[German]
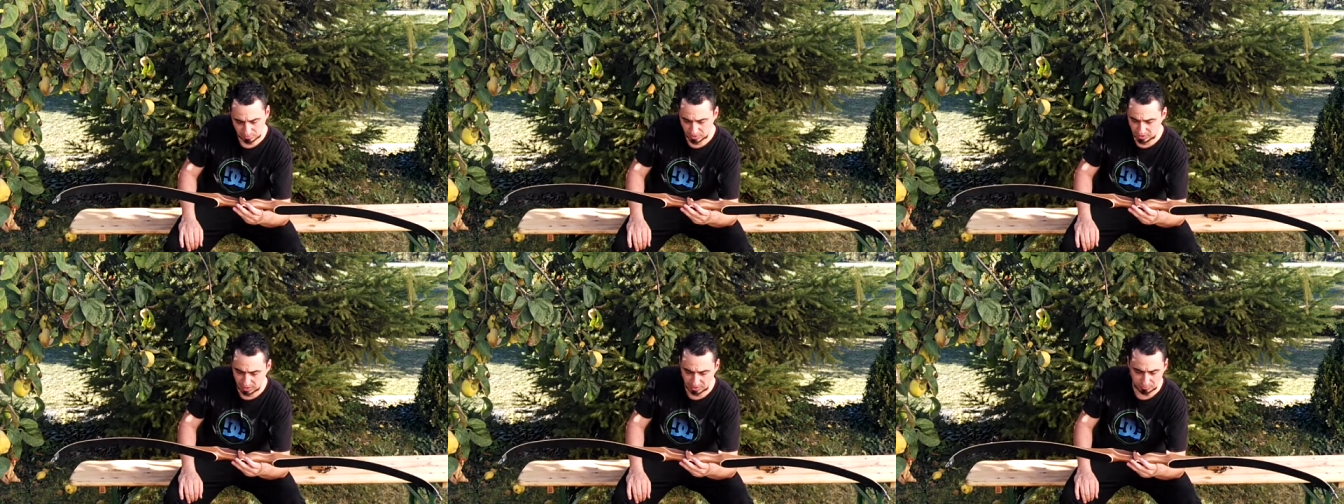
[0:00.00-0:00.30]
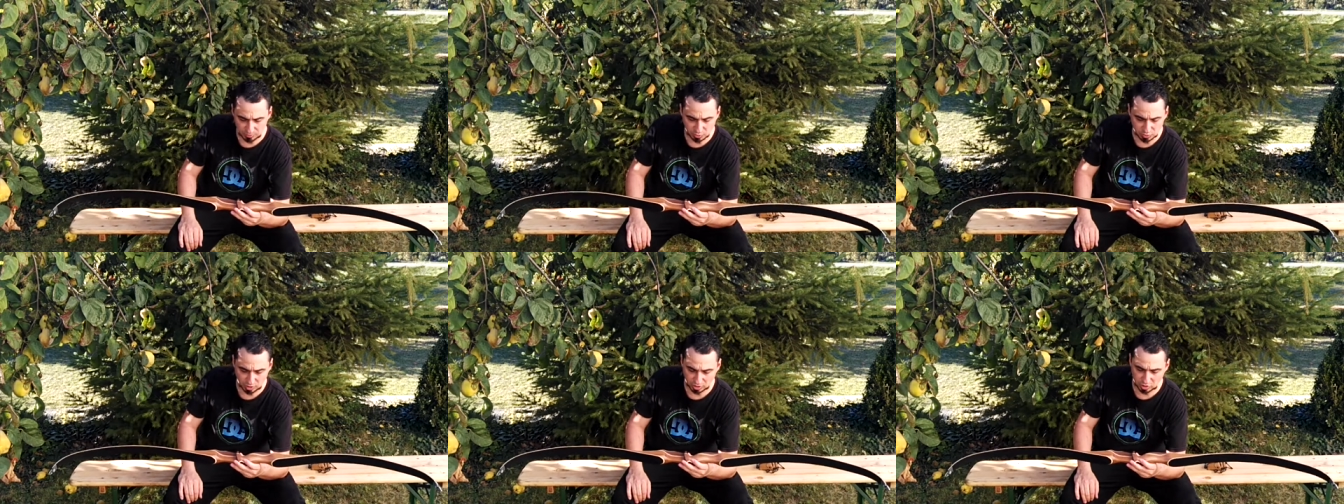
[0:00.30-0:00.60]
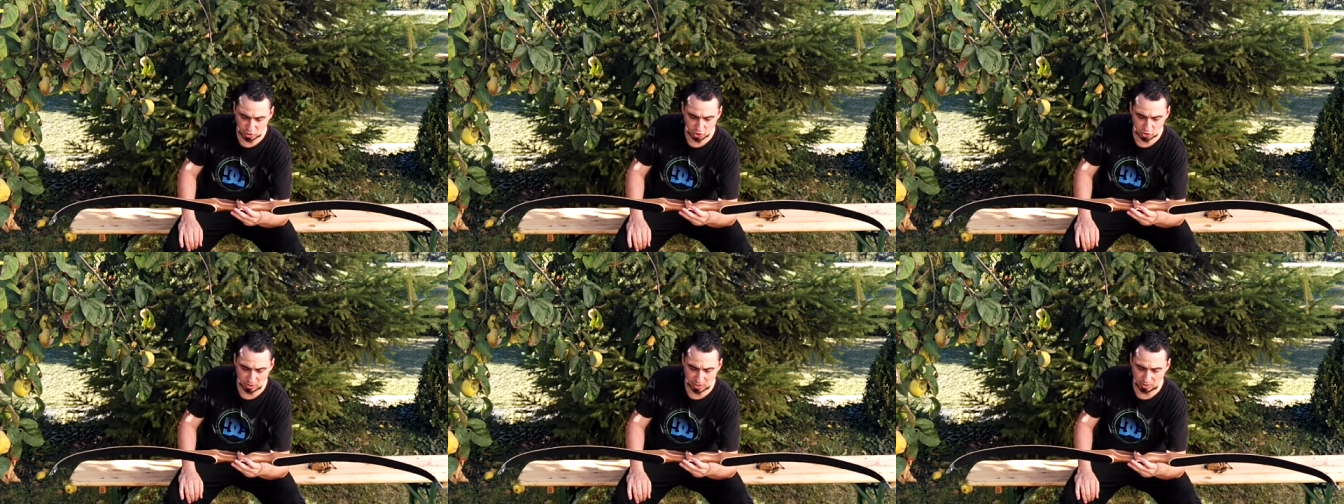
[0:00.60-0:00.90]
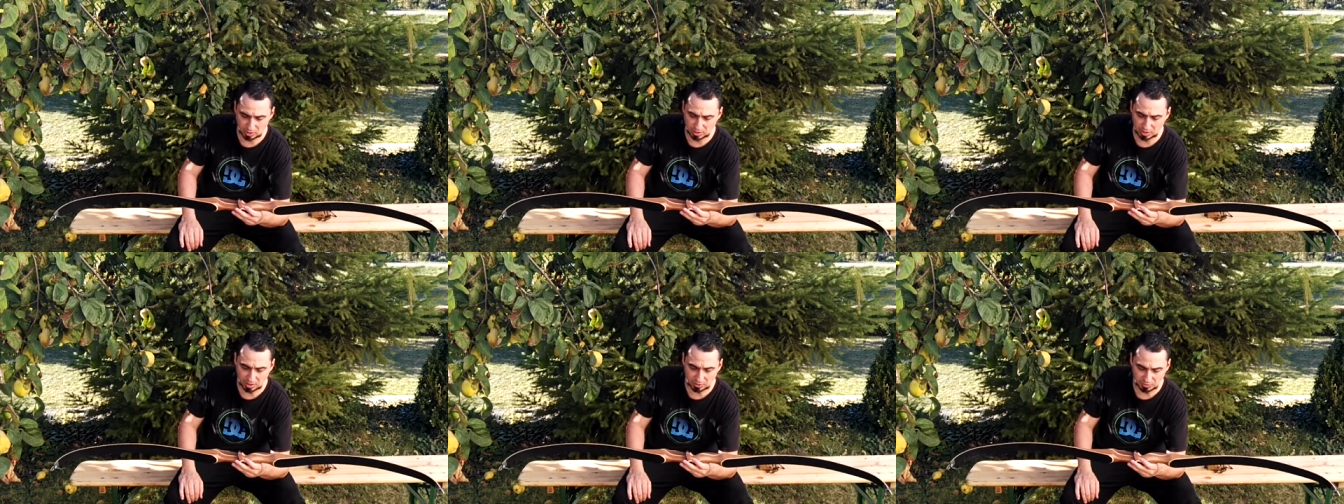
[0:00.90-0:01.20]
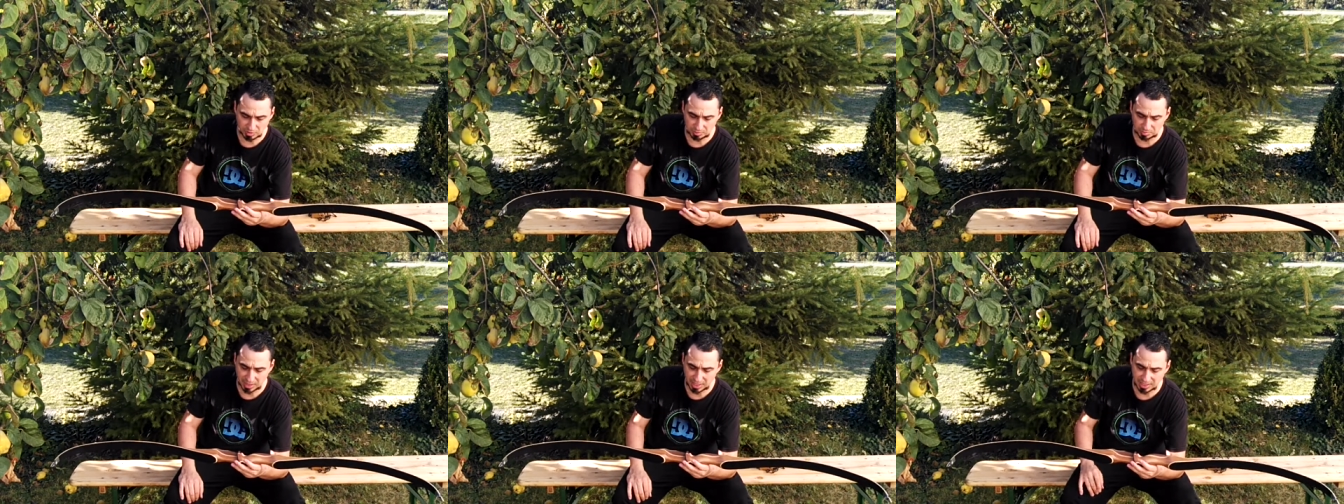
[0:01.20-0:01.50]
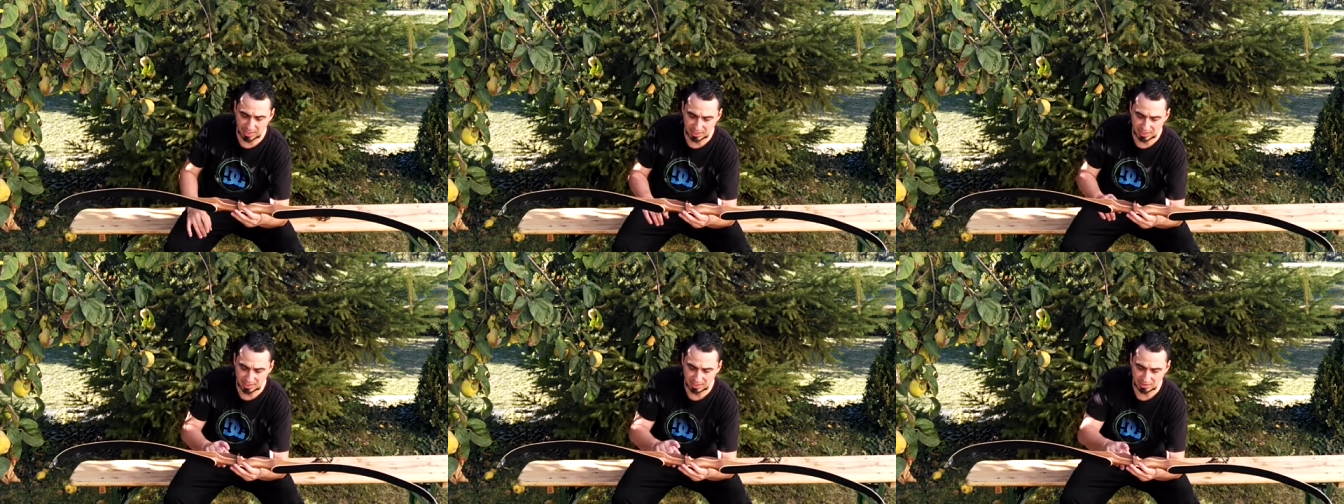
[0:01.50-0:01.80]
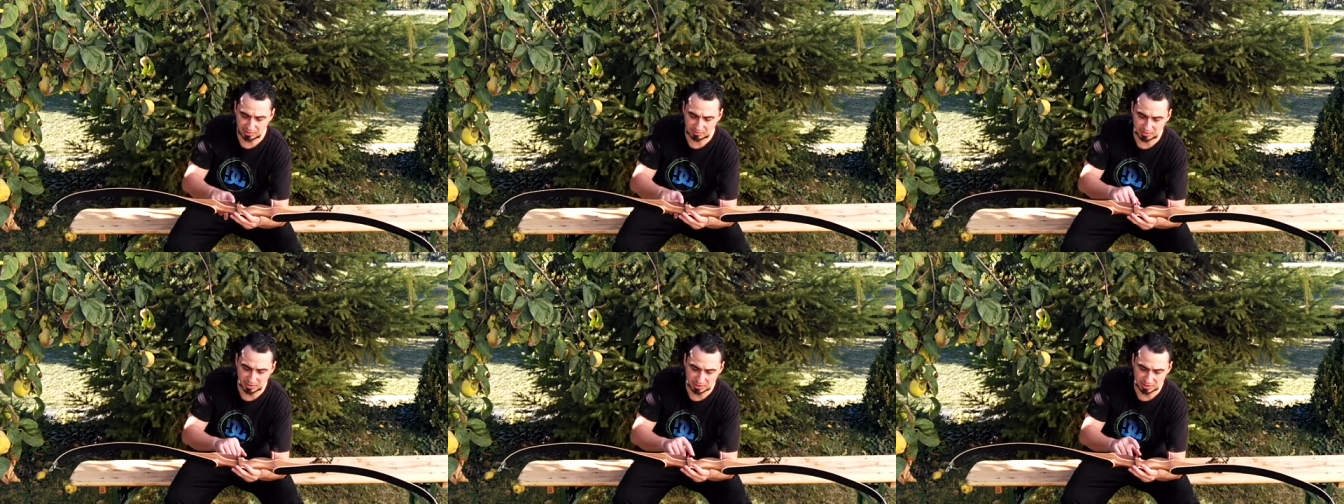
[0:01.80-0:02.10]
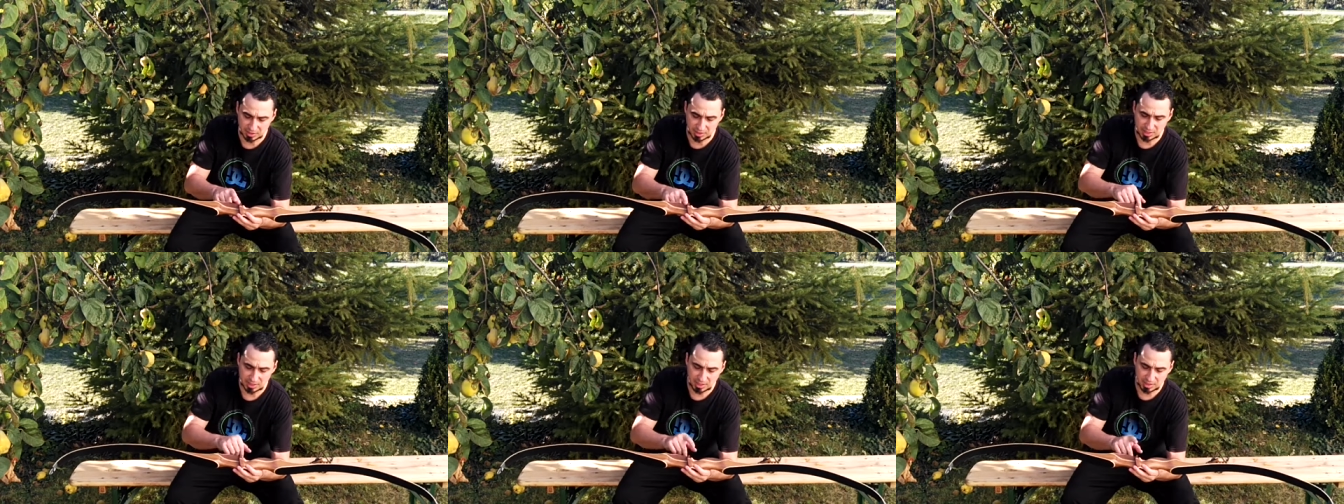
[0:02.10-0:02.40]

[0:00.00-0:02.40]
irgendwo dort steht oder auf die Bank gelegt wird,